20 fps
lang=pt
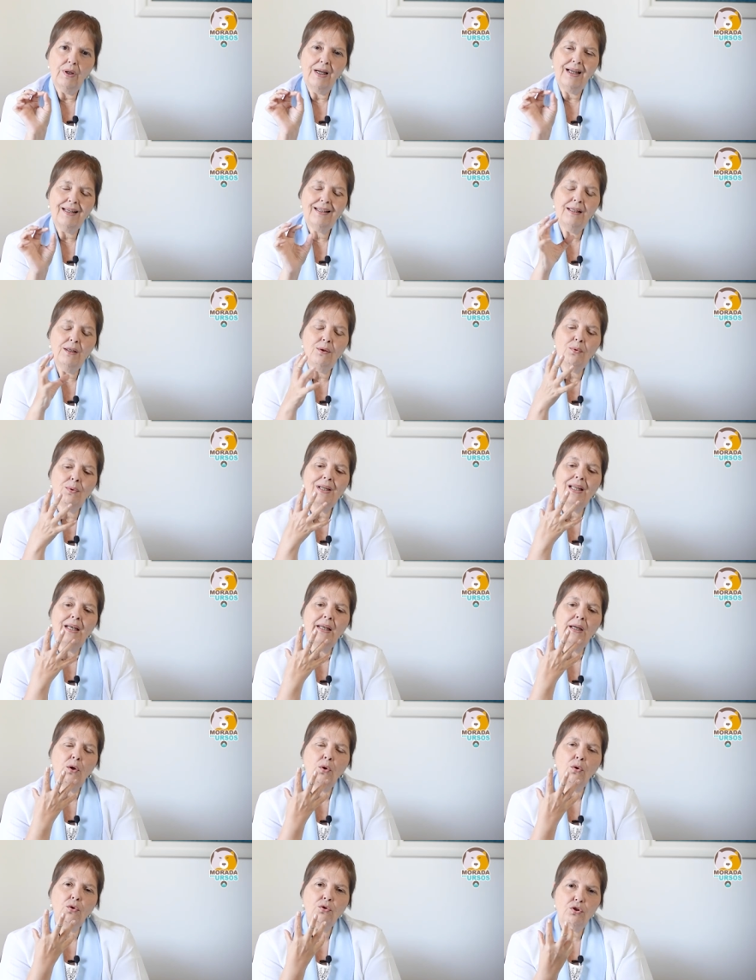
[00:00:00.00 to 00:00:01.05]
aquilo que
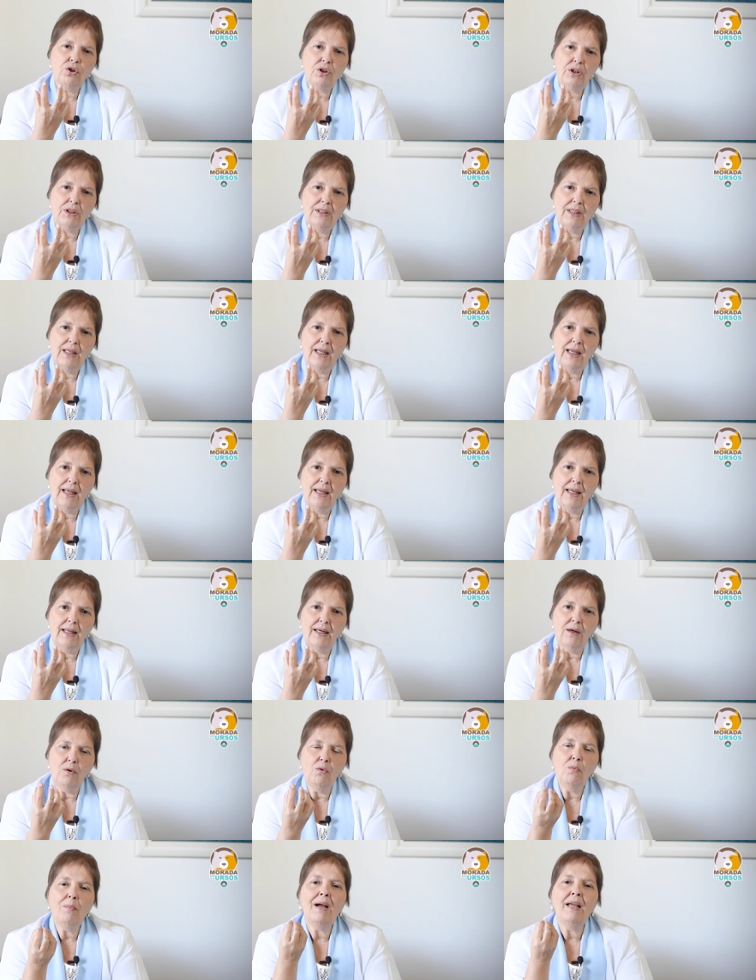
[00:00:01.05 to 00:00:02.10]
ele
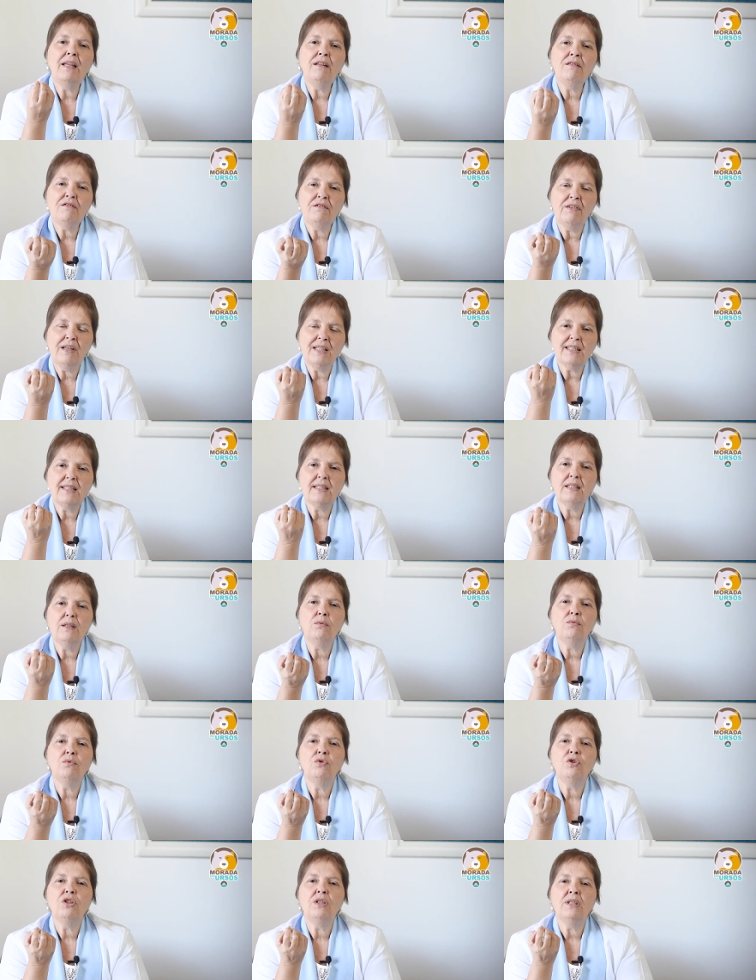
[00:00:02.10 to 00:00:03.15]
considera uma
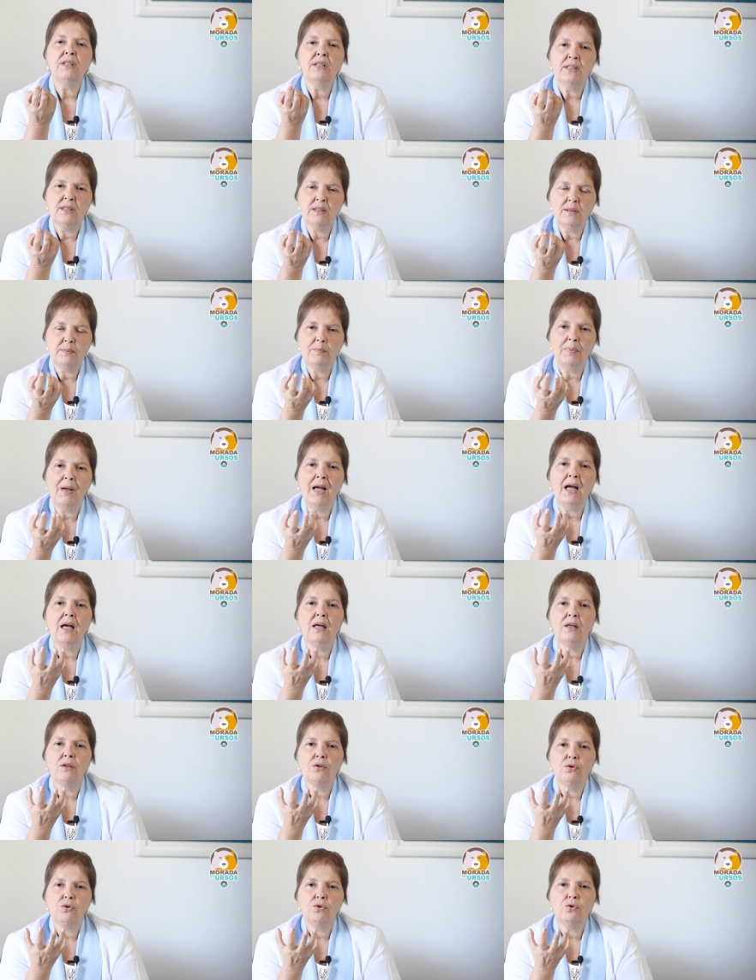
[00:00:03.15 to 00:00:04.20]
invasão de
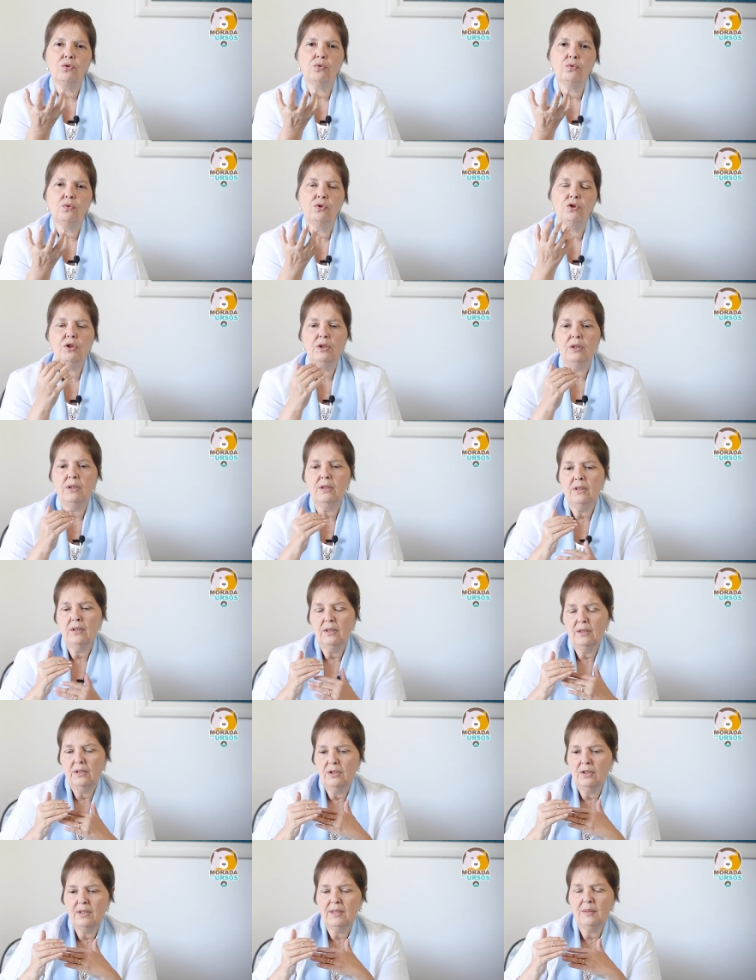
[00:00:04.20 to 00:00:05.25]
espaço, de
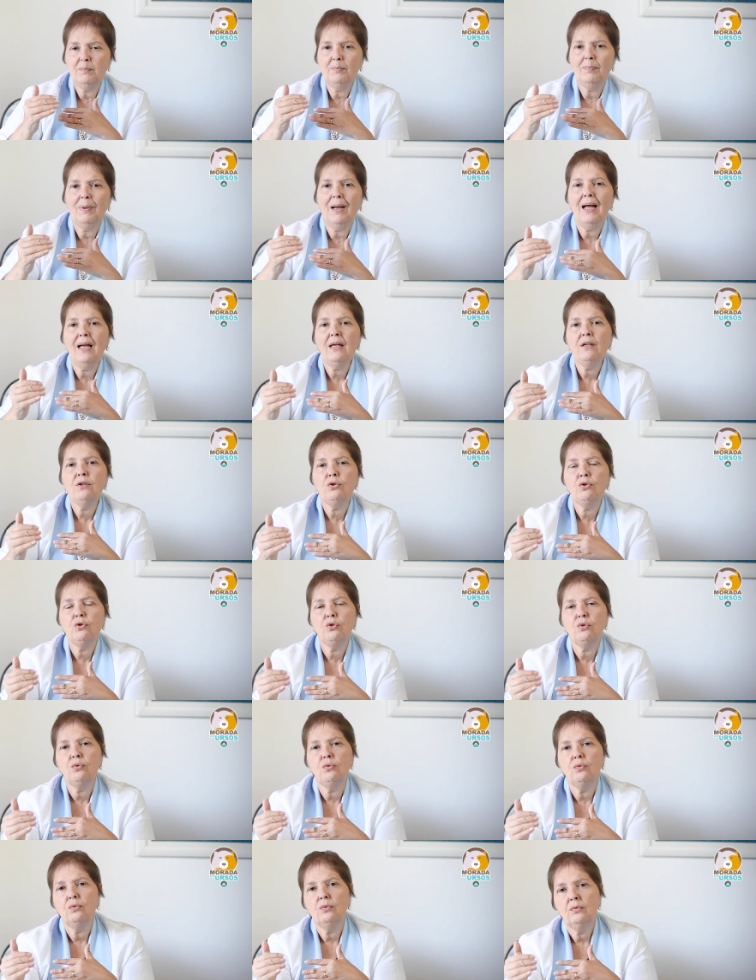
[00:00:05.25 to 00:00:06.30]

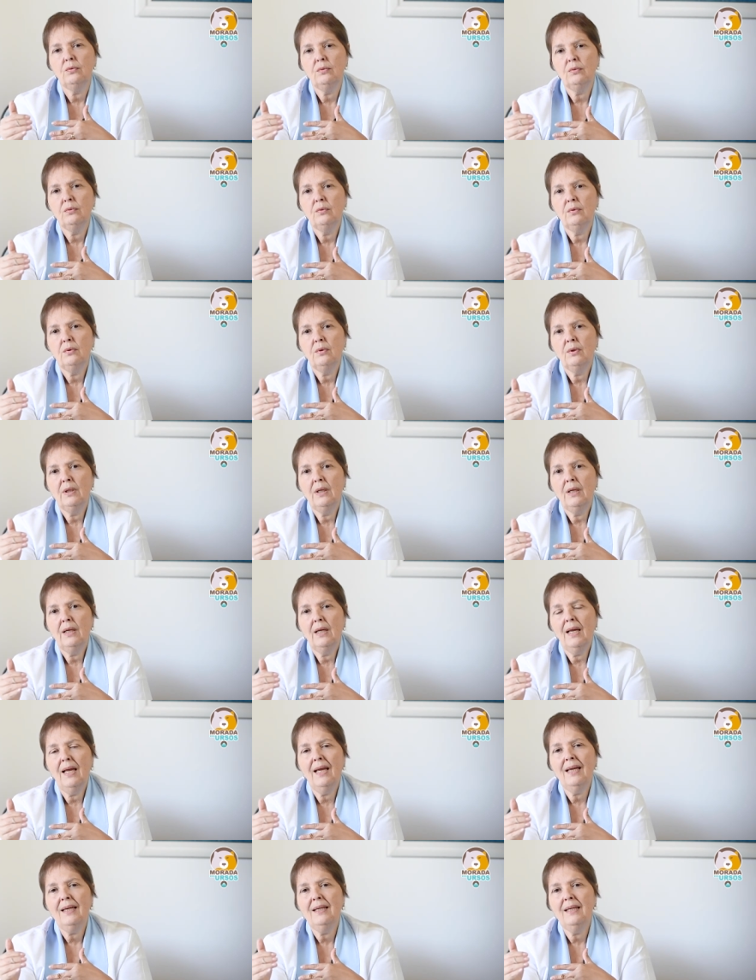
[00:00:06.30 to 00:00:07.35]
espaço,
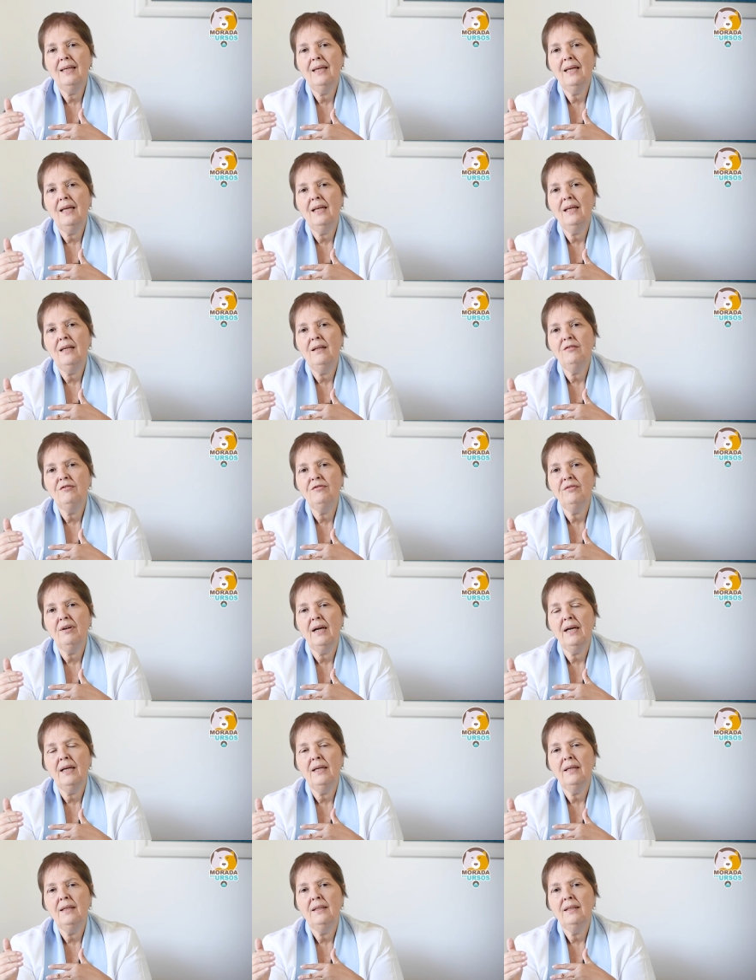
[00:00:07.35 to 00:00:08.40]
é que ele
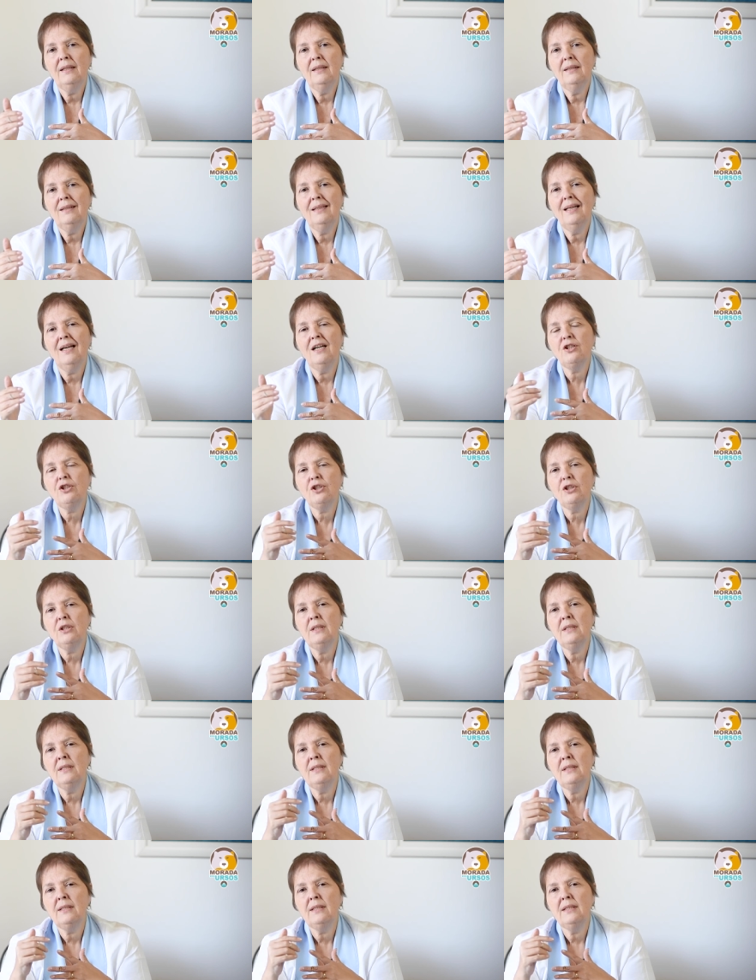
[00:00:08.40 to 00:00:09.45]
vai ter a
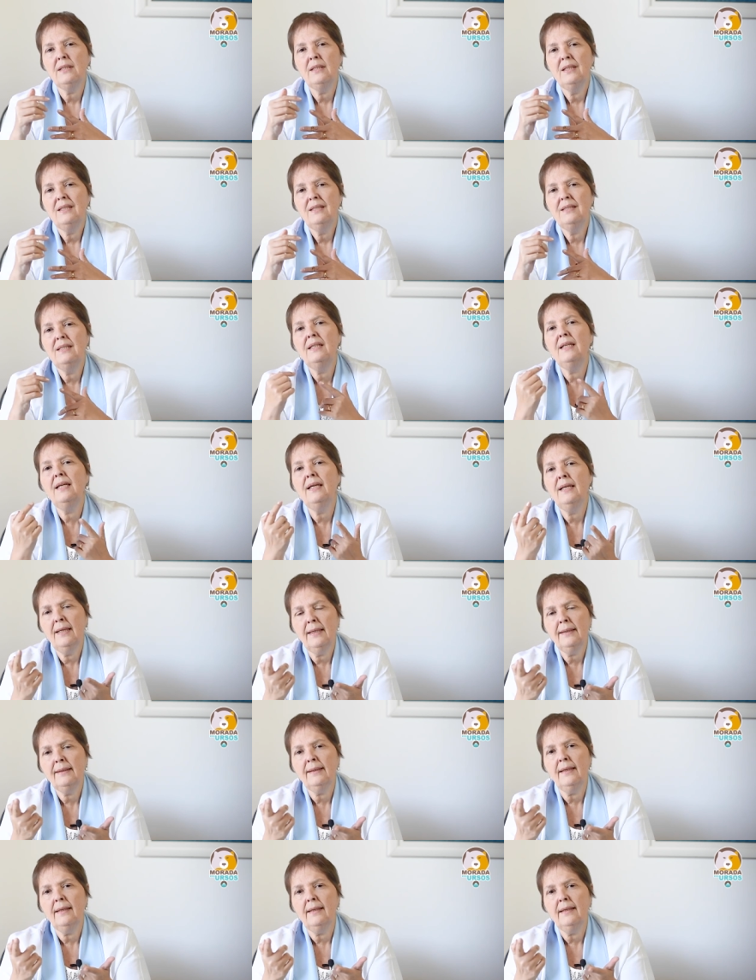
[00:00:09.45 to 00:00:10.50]
chance de querer
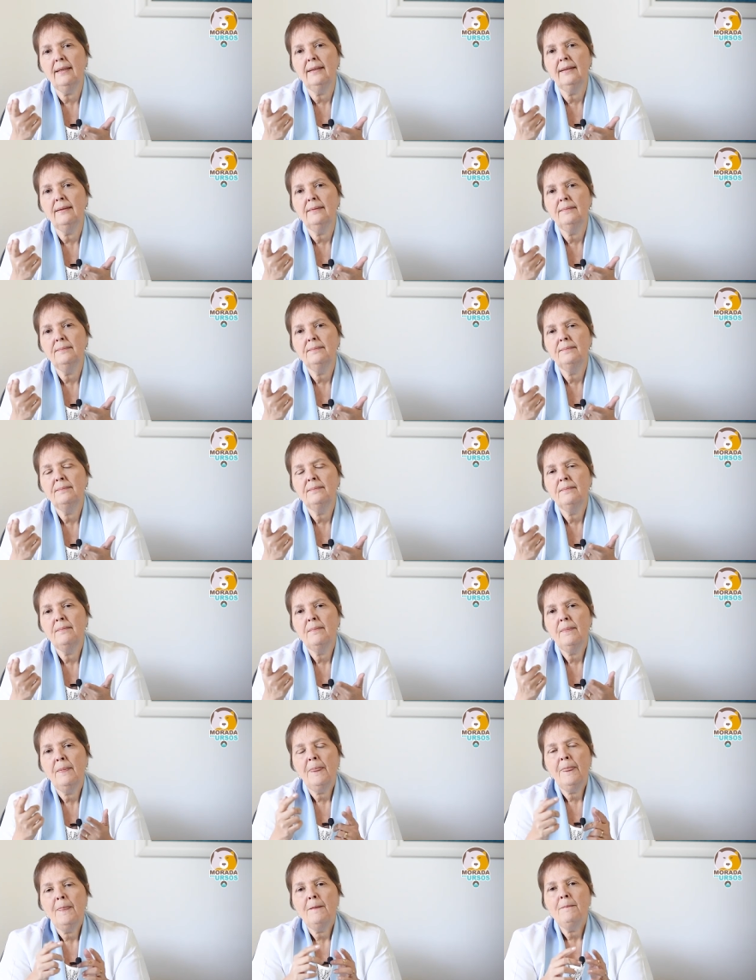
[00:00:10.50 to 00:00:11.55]
atacar.
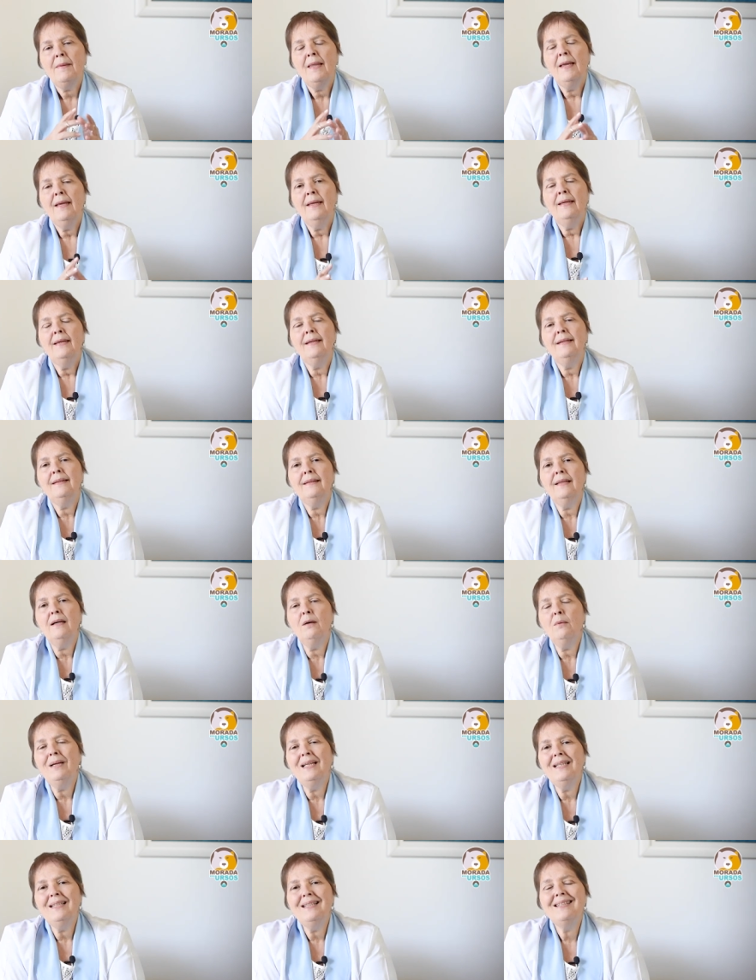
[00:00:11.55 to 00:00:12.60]

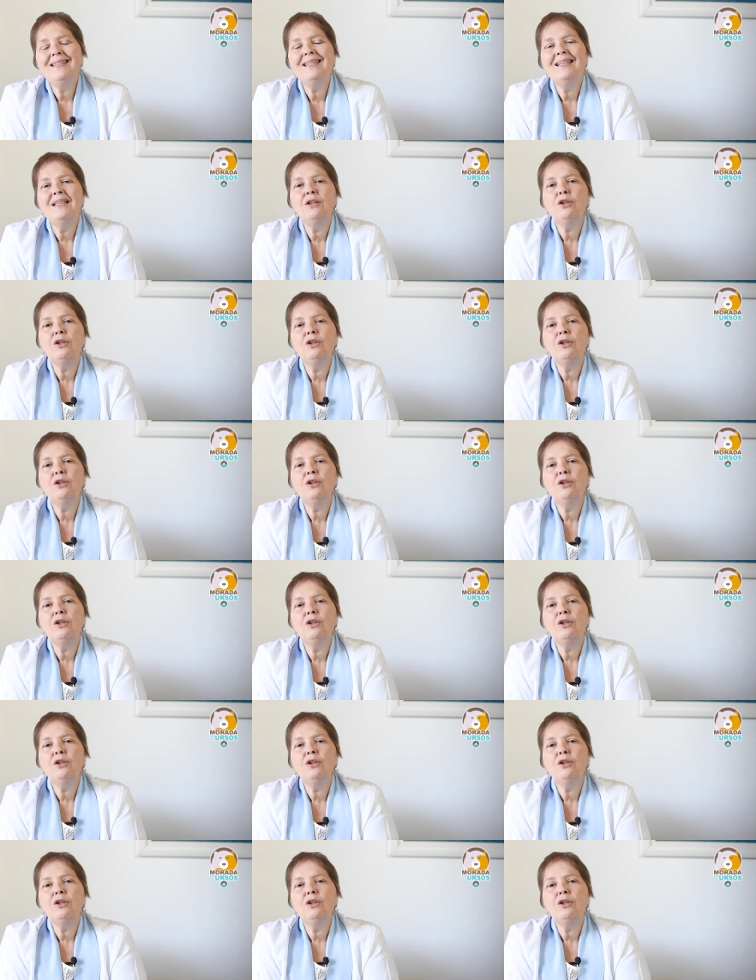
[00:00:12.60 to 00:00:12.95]
Então ele se